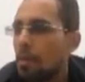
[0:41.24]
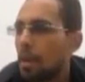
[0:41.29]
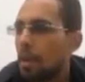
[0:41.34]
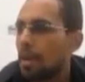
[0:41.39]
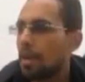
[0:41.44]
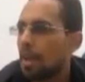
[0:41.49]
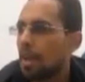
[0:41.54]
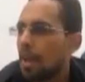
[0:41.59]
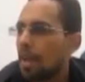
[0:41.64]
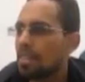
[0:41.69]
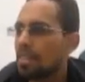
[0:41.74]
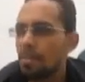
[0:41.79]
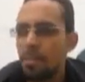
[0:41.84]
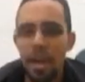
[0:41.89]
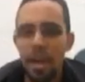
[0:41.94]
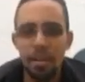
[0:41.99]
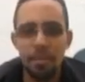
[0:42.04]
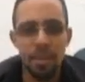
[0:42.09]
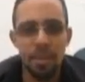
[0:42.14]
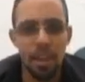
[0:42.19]
معناها
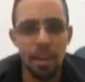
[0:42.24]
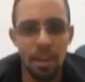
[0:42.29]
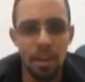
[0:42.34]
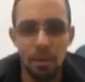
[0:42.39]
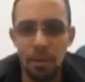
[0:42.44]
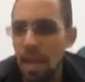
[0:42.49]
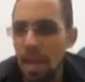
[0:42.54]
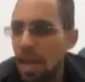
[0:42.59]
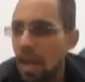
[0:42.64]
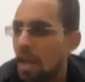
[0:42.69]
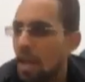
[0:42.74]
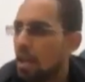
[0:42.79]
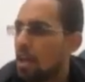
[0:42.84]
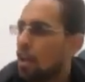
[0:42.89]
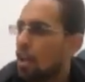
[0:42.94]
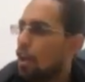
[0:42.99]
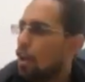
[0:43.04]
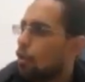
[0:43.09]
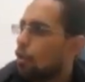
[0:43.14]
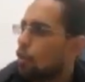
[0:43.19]
خدمه خدمت على رواحها
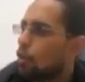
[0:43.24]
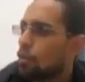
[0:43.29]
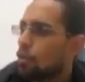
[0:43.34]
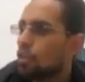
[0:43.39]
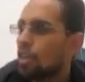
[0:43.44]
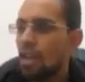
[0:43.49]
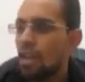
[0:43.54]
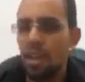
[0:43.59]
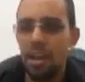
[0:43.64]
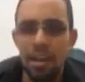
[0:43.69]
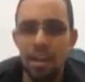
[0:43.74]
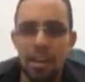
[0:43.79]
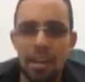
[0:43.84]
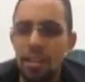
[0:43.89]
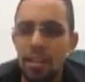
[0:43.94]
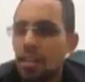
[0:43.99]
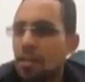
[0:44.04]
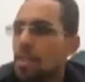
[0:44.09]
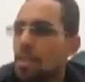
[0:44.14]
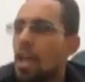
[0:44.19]
وسيح
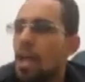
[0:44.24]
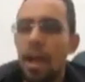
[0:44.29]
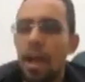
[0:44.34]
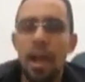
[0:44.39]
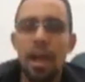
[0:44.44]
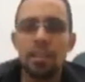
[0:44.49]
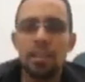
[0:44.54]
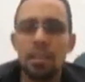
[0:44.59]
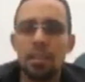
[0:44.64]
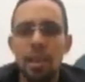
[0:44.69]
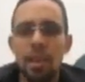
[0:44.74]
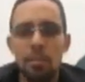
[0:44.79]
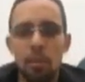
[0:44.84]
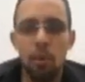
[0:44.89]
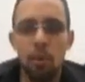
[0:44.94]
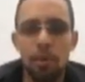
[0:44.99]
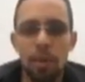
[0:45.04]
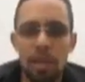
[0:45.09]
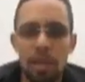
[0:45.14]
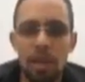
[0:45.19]
الحيط خاطر
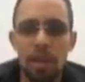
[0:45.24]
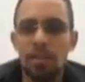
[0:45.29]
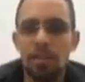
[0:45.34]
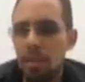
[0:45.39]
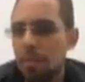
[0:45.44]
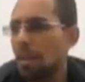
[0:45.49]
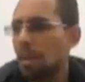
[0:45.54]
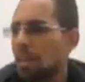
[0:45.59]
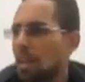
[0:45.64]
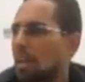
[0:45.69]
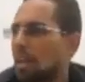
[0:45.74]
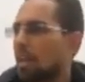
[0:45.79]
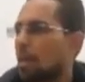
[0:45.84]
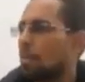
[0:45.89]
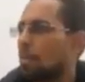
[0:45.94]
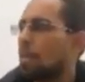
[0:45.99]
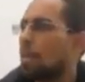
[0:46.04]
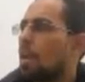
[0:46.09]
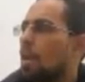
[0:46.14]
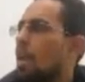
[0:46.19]
شنو تراه شنو
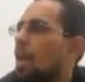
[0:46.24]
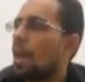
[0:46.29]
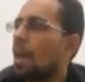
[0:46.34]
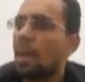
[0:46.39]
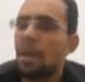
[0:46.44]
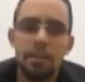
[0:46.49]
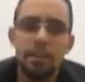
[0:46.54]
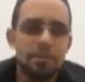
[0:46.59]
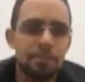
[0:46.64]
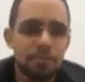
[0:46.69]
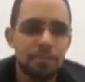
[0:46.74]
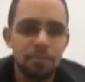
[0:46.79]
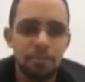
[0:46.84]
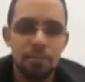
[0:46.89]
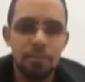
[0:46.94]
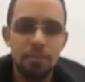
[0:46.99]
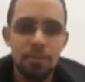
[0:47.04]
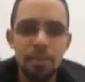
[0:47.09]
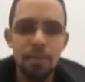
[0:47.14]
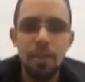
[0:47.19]
تراه شنو تراه
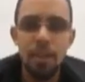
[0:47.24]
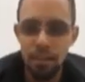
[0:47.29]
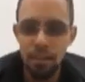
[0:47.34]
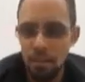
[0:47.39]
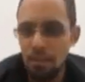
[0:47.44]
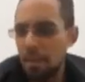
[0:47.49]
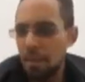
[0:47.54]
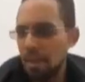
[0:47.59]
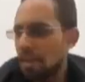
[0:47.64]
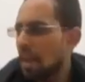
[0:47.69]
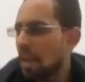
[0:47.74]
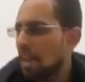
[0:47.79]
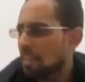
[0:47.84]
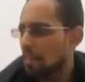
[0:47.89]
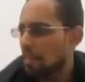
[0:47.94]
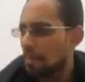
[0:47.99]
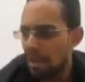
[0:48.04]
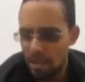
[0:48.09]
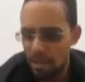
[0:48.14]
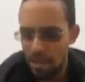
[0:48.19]
الكلام هذا شنو تراه
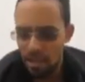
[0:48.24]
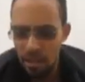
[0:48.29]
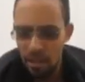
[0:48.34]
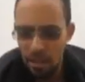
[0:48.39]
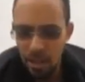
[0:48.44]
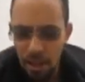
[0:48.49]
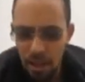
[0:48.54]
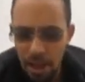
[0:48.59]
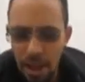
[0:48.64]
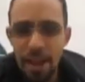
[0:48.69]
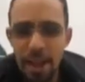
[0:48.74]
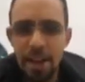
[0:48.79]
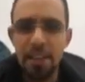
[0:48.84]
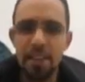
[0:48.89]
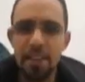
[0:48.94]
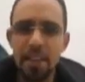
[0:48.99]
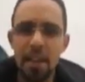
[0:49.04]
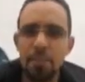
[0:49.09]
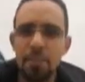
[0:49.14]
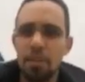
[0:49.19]
لحظه بركه احنا
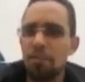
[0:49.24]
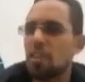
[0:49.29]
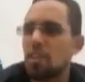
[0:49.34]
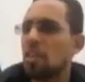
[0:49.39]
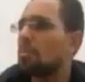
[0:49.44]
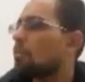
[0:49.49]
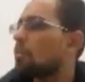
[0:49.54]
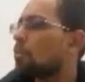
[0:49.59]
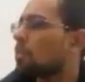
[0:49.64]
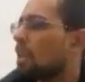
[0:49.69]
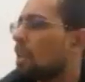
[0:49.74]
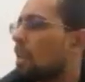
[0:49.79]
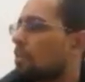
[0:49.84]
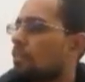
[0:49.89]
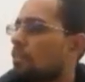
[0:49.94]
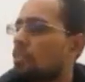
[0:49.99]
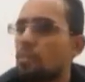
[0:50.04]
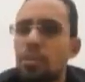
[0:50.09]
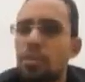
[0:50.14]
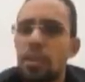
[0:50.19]
تكلمنا في الشباب
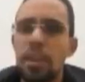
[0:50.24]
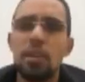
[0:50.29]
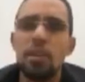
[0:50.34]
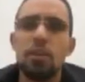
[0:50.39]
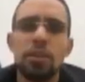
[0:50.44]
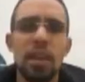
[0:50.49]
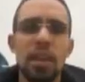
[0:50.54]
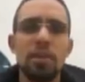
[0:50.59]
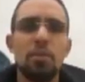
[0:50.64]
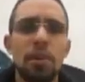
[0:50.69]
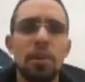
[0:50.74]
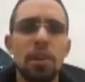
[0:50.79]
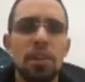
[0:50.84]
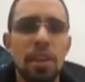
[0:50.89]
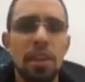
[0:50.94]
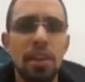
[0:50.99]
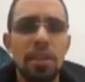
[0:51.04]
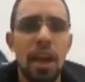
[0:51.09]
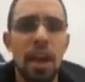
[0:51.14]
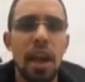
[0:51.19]
وتكلمنا في الموزايك وتكلموا
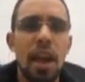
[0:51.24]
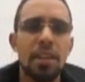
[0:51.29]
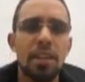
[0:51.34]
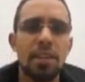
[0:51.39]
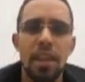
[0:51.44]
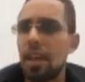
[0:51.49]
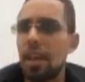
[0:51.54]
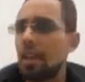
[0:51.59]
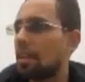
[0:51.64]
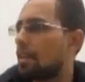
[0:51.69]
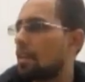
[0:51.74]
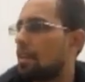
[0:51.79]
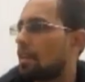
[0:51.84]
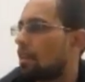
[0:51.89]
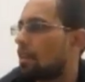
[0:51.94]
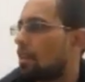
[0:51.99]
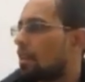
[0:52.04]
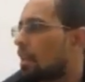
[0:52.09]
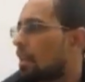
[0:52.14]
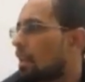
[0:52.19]
برشا اذاعات على
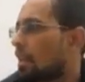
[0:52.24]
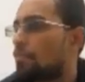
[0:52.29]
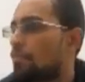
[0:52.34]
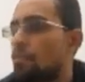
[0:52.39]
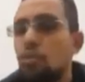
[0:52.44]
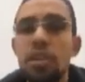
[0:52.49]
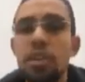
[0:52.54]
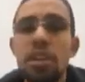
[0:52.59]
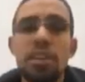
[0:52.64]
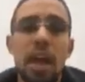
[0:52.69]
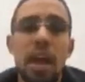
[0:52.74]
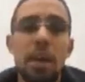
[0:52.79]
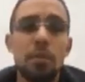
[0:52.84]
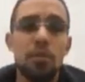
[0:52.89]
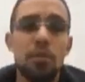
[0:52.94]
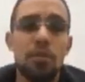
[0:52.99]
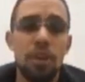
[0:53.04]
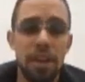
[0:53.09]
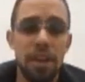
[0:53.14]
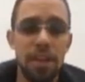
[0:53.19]
لي غرافيج اللي
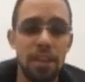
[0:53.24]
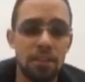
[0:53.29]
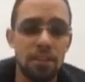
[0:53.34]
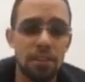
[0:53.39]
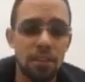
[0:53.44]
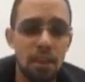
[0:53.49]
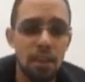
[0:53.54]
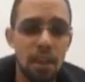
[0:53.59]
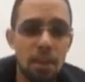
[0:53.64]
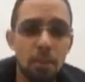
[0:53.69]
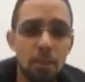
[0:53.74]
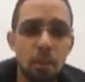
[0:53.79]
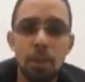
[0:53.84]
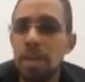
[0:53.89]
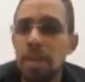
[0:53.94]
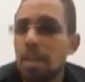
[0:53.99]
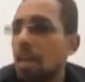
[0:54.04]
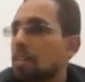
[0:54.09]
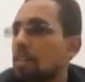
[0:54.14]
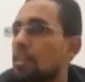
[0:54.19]
تعملوا في الحيط
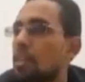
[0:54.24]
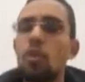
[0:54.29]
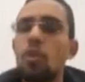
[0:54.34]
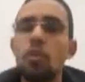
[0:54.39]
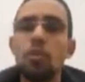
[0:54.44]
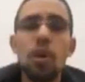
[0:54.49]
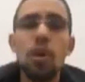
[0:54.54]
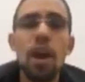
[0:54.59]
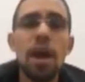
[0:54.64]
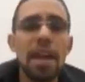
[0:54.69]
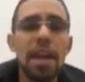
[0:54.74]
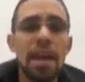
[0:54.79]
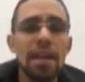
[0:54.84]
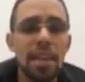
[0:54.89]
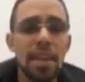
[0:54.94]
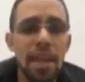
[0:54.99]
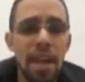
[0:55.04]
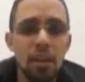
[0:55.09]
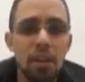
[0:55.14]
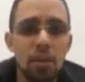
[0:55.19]
بور لي غاردي او موا
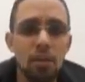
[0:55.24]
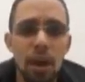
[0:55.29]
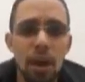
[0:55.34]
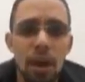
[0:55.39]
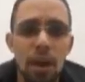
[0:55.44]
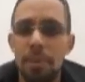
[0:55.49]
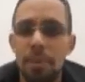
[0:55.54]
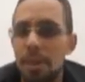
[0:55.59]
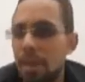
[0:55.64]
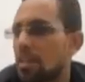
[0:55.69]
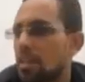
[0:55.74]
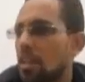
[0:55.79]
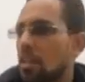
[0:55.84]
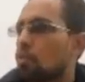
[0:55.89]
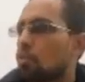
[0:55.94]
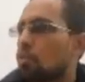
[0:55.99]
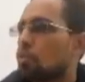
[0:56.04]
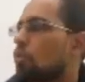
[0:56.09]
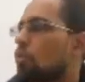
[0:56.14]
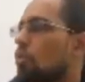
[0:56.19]
غاردي ان كوا باهي
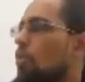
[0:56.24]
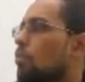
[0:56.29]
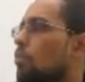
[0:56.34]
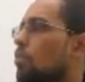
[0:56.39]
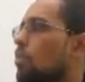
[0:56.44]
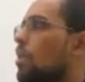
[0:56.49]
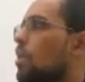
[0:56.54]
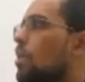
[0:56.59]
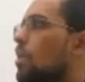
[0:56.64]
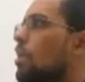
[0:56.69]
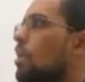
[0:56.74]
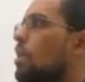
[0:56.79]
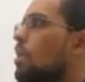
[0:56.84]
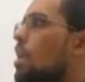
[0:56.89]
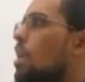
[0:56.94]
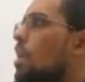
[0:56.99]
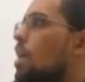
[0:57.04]
داكوردو يمكن